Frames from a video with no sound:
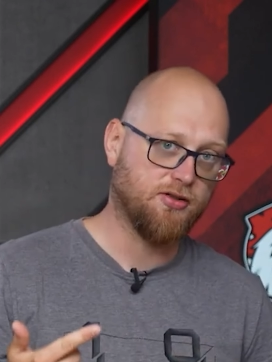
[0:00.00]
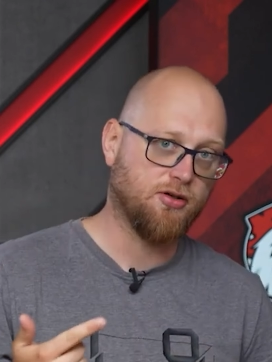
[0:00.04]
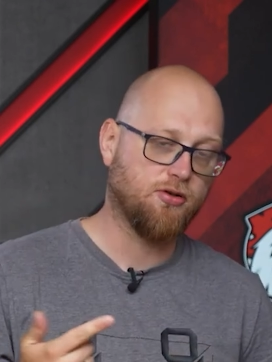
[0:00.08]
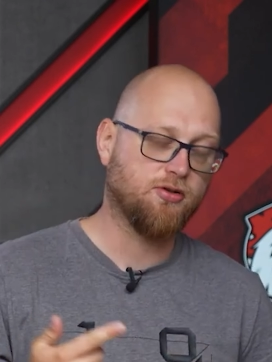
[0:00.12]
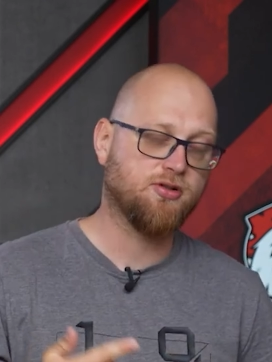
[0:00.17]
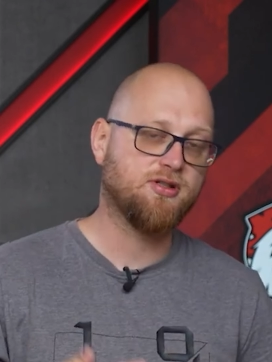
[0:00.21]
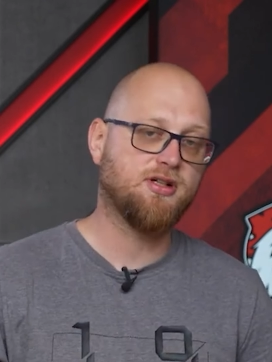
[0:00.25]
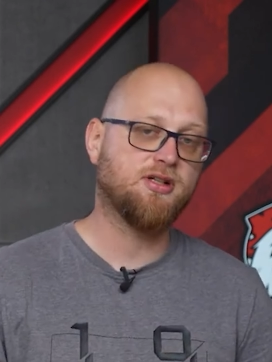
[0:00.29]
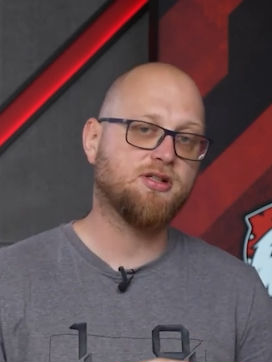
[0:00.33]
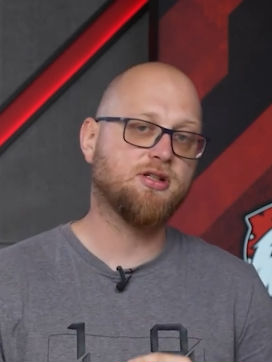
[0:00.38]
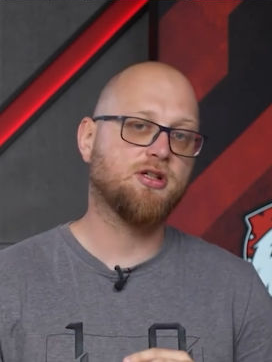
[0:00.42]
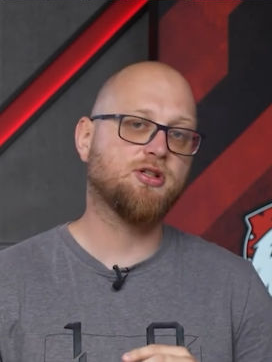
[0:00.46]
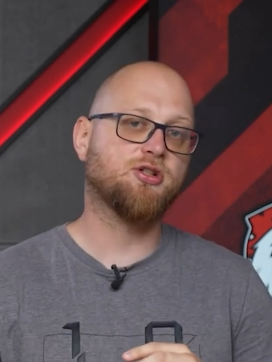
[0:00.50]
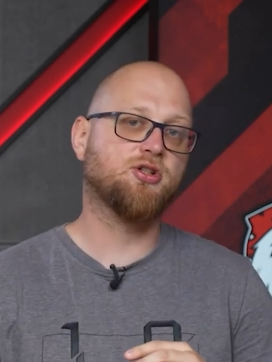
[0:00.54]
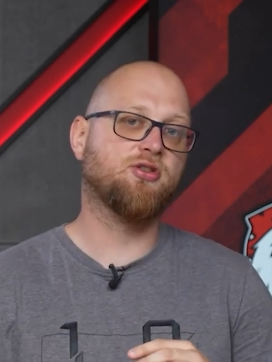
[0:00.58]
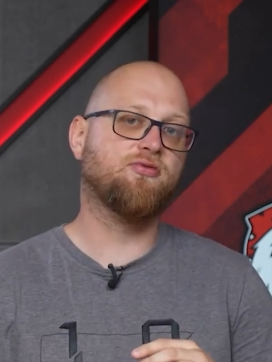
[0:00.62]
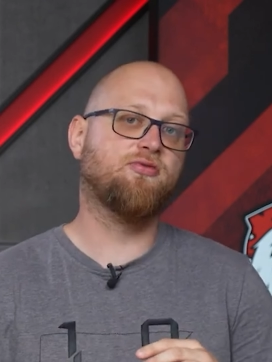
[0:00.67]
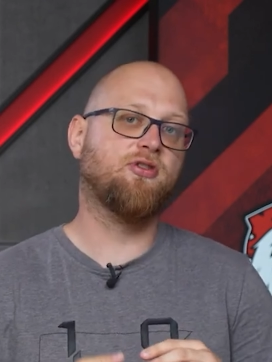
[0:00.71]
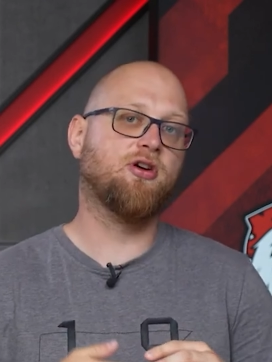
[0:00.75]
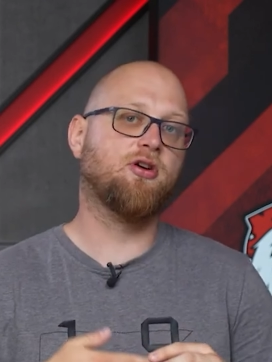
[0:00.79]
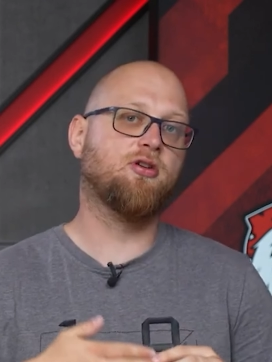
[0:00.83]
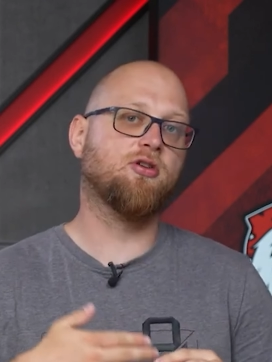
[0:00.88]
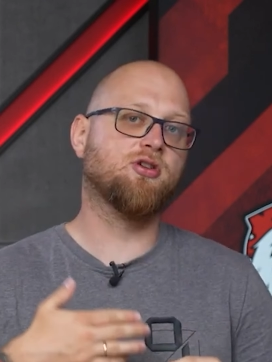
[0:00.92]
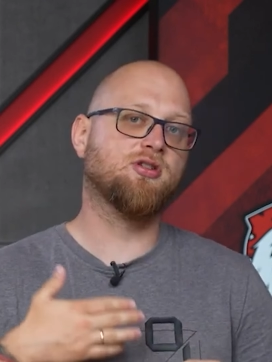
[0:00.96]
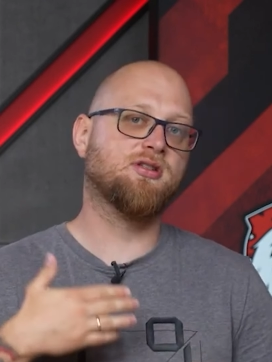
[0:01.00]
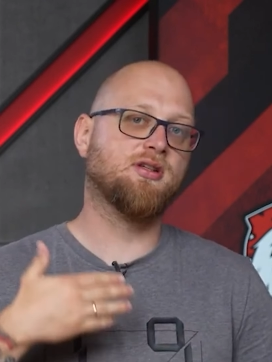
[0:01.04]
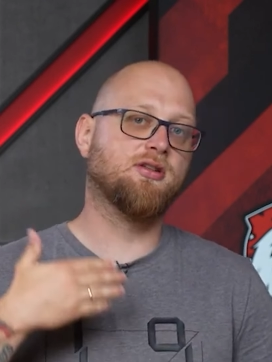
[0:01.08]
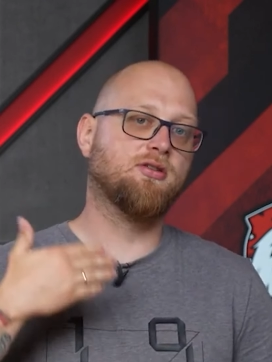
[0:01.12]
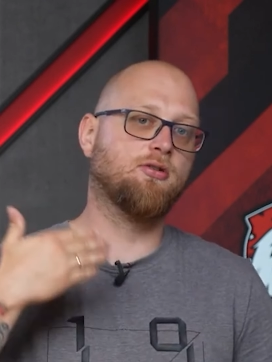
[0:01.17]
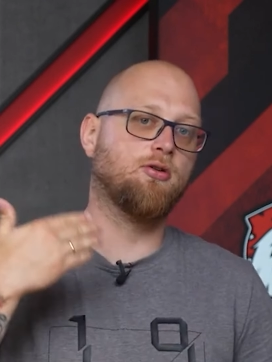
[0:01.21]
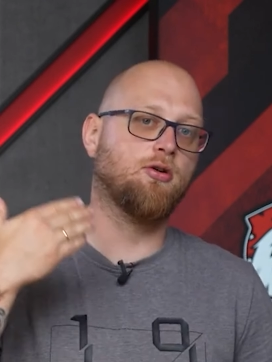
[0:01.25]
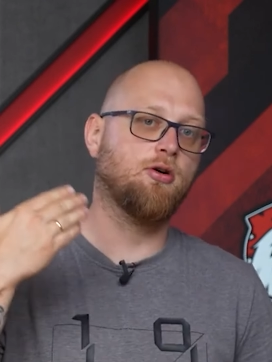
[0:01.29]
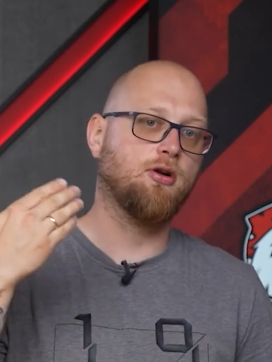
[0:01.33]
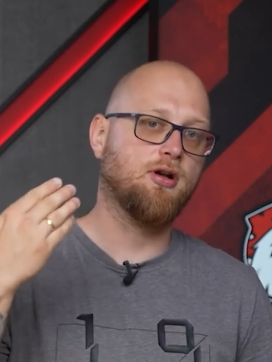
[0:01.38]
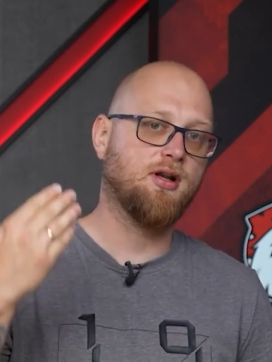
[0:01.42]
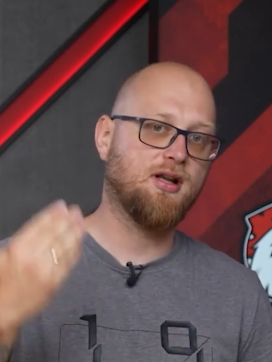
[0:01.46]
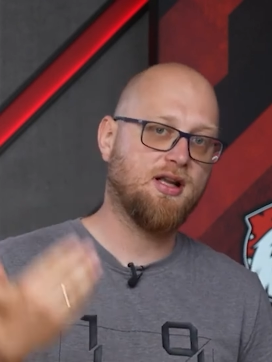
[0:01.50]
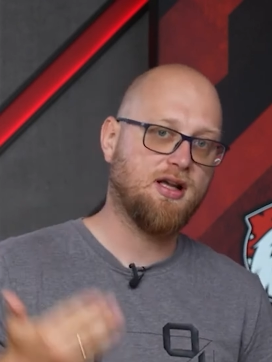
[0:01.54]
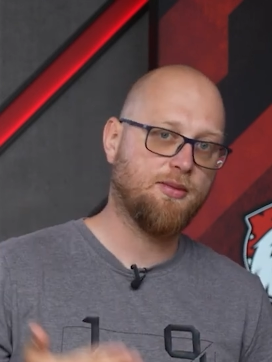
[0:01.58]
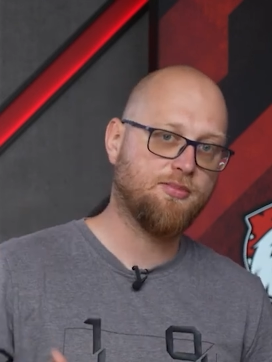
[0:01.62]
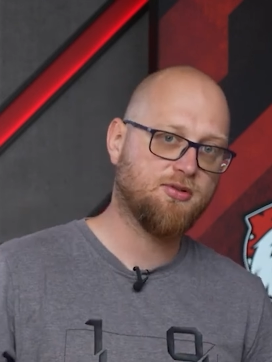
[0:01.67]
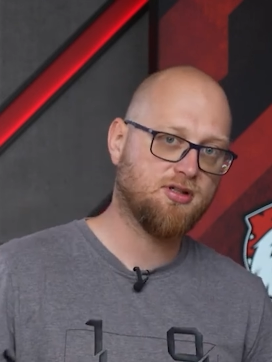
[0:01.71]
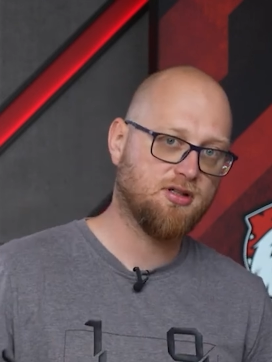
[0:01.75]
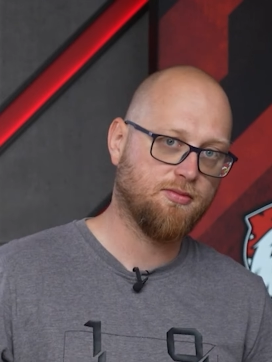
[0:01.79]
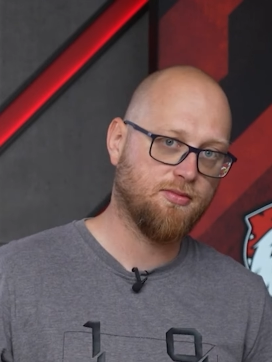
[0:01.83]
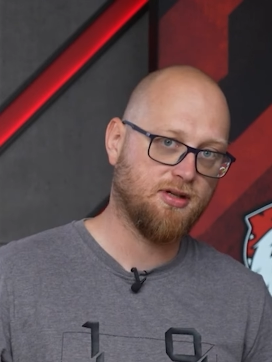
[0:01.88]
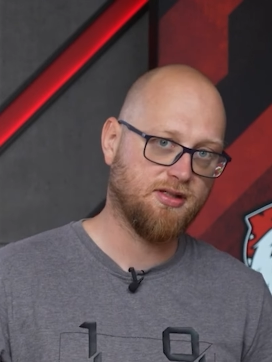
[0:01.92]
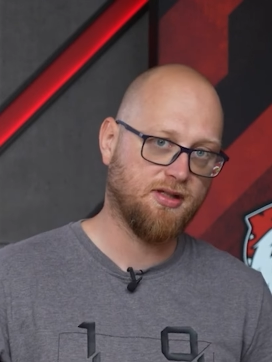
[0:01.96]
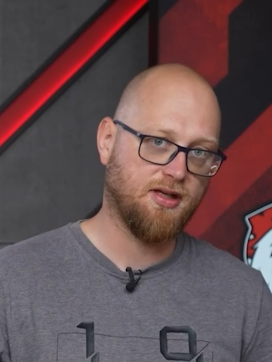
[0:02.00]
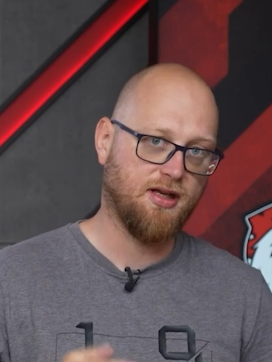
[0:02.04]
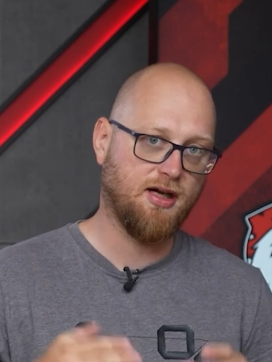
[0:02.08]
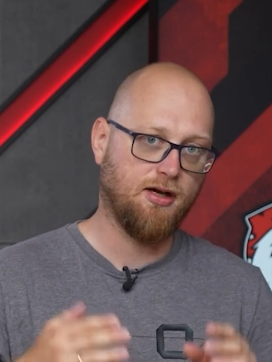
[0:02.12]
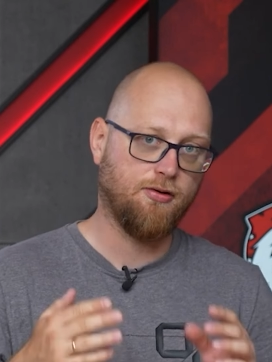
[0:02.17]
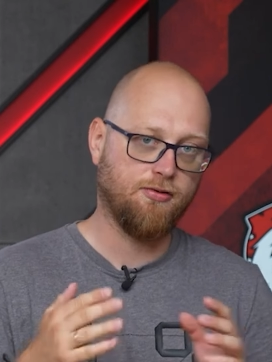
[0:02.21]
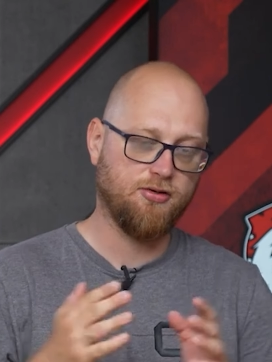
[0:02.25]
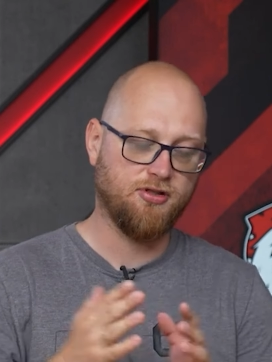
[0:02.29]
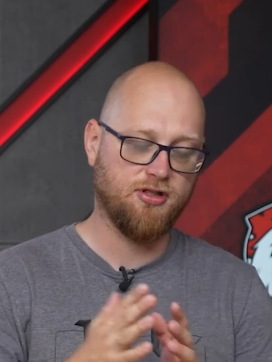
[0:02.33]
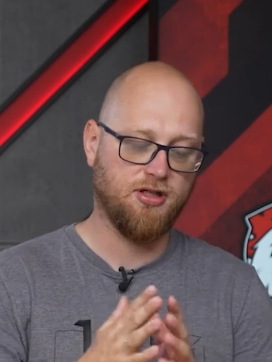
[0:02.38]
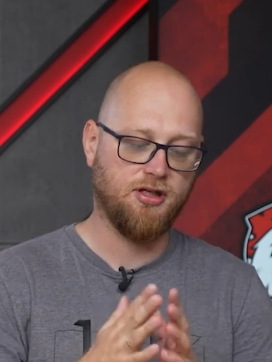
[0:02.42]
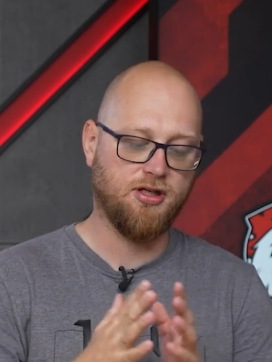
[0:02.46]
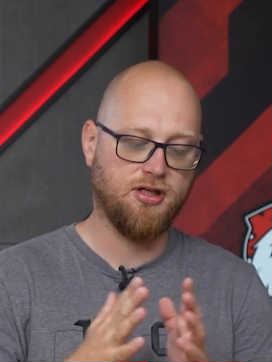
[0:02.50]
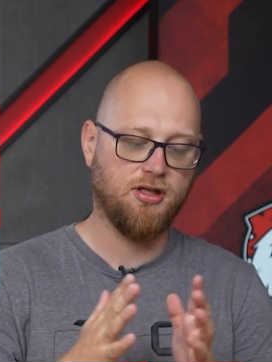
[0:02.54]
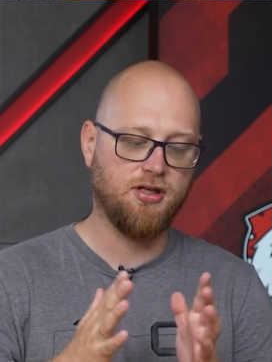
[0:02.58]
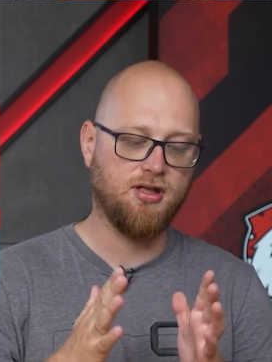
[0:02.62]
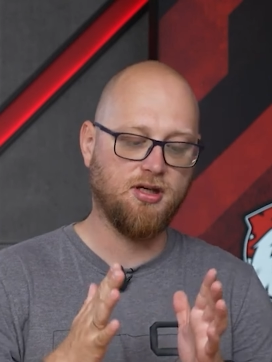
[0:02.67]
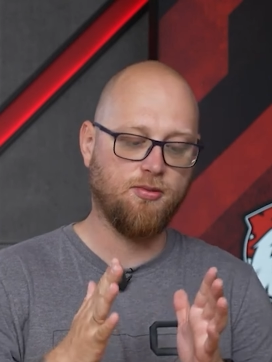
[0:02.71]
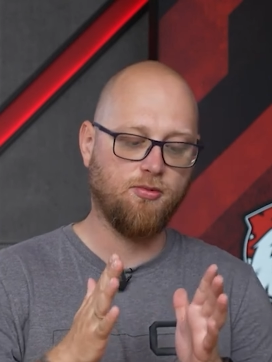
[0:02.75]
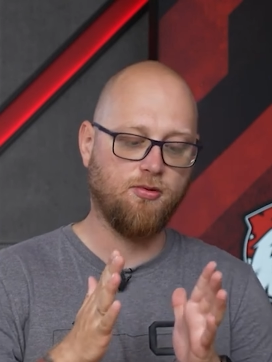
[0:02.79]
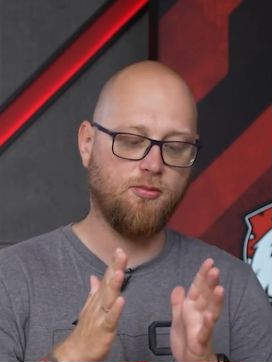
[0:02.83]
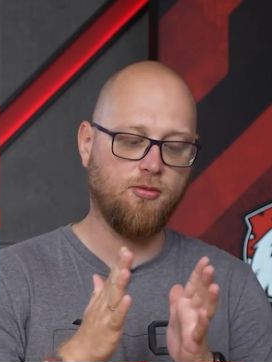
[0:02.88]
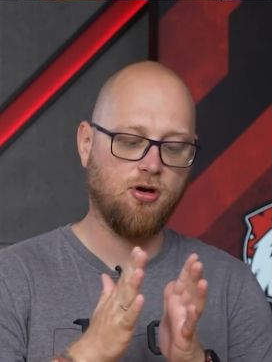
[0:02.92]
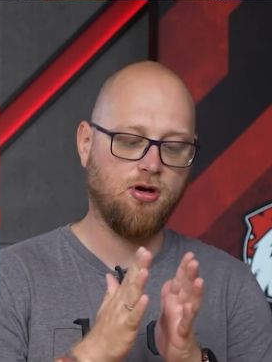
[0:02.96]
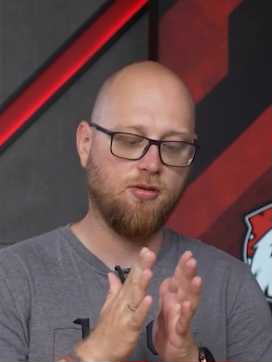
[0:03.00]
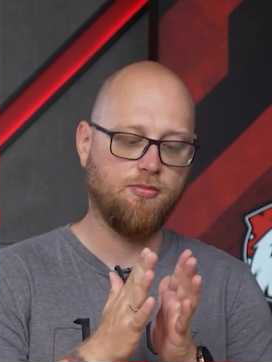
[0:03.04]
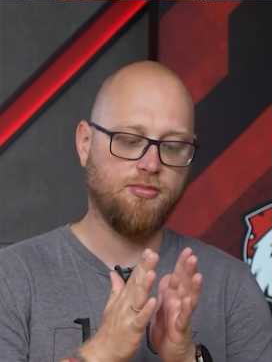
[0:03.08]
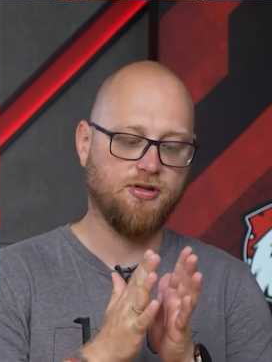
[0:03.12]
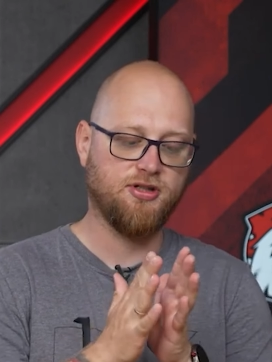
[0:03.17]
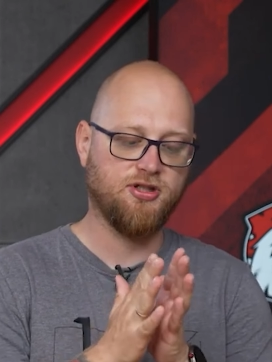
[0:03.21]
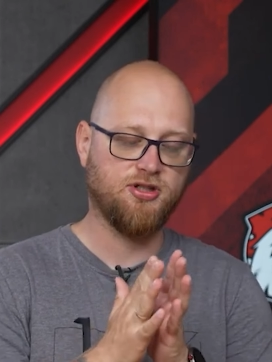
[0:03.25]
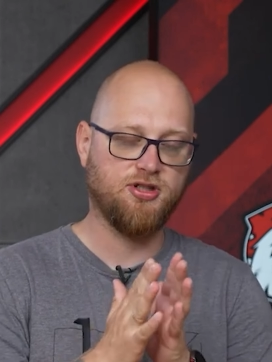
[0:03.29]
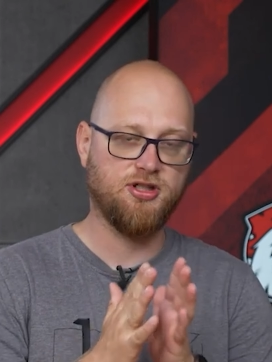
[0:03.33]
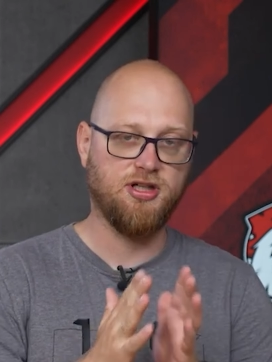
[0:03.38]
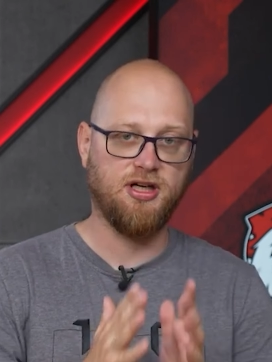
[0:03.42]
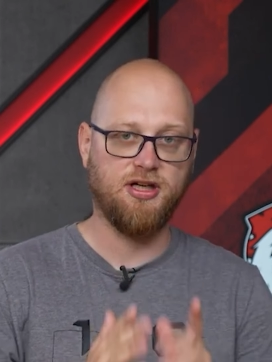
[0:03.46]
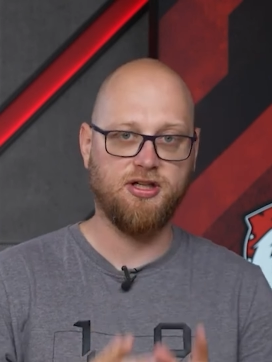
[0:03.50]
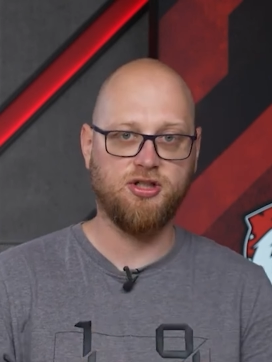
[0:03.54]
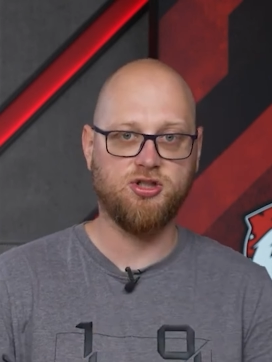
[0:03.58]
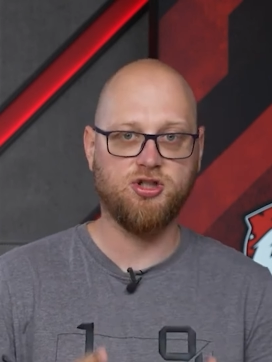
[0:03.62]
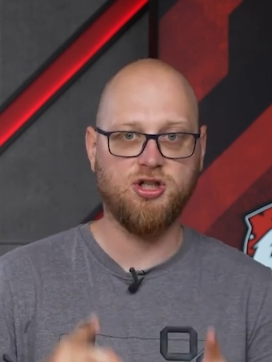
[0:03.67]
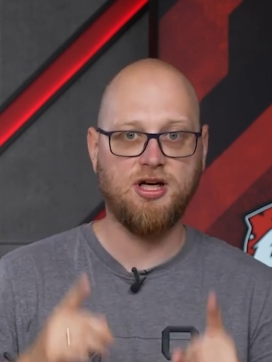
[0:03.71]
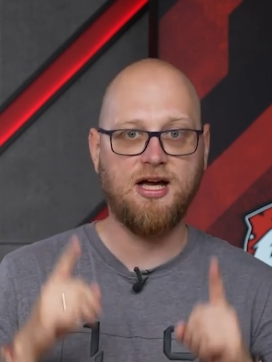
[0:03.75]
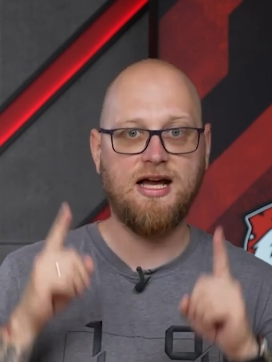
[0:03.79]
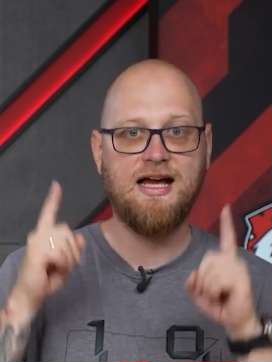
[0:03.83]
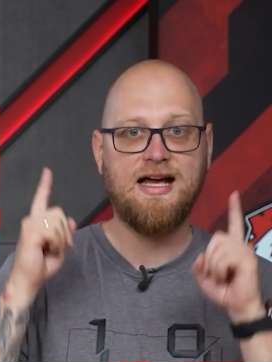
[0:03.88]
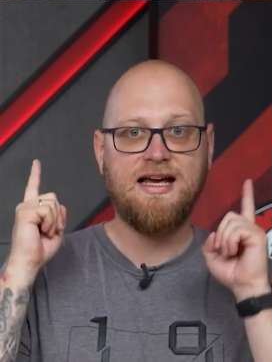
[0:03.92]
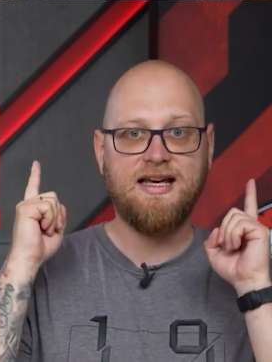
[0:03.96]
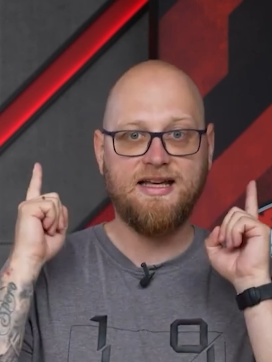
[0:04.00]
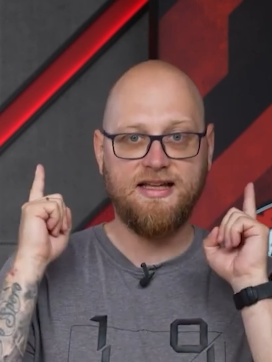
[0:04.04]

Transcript: To oznacza, że wykorzystano lepsze materiały, dzięki temu mogą być cieńsze